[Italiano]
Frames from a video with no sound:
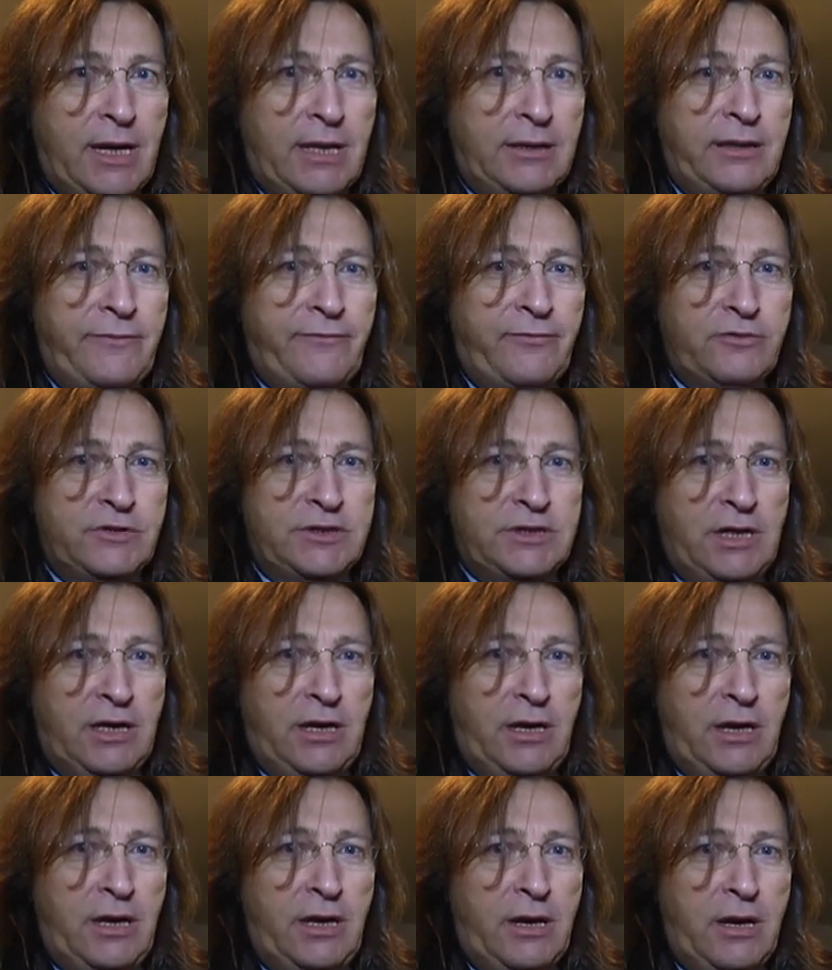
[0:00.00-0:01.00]

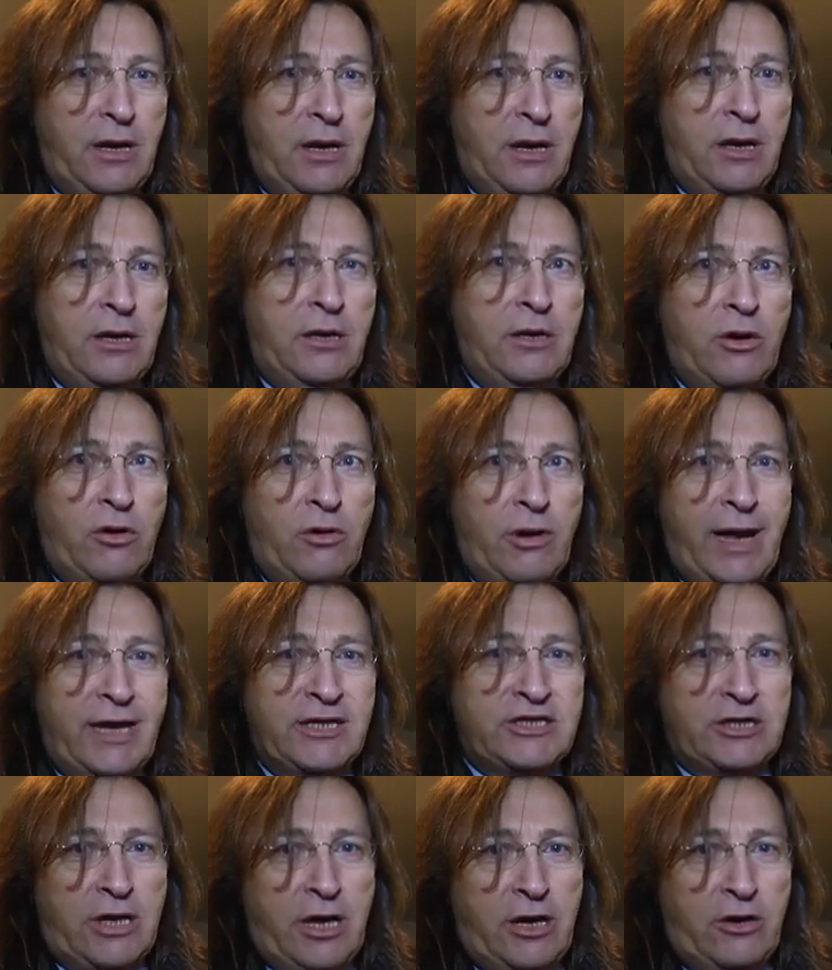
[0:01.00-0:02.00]
antifungini non
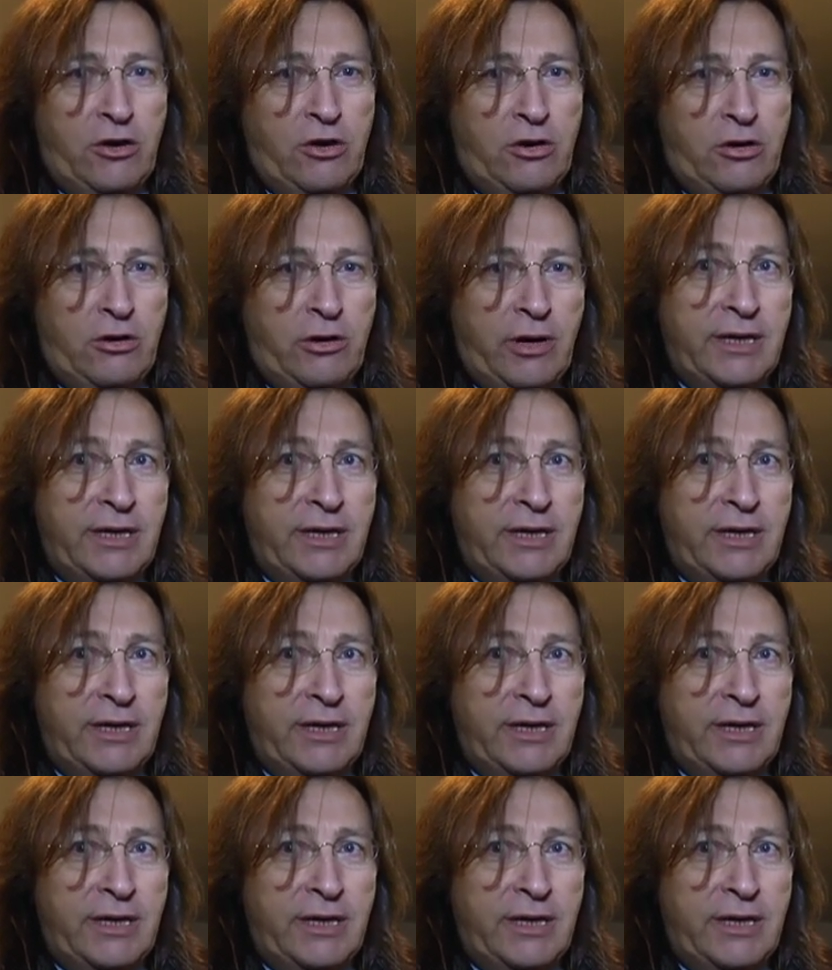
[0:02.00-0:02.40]
lasciano